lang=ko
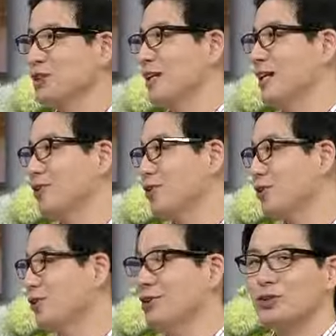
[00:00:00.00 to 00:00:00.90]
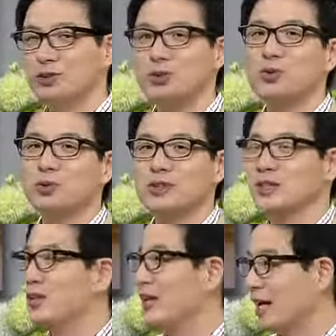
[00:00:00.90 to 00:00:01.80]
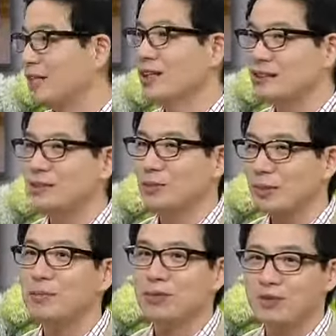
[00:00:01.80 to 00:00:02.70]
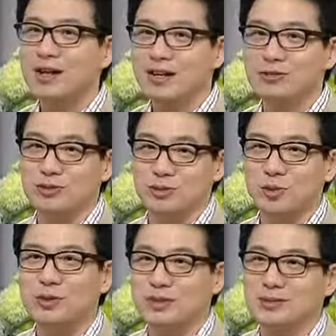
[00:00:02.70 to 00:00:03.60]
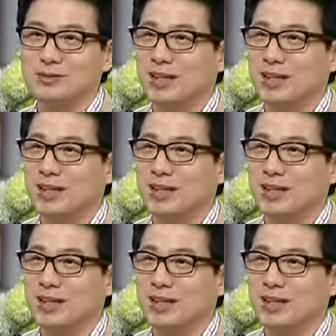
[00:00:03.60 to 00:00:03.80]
때 잘해서서 좋은 코치가 되는 게 아니라는 점 한 번 더 생각해 주시면 좋겠습니다.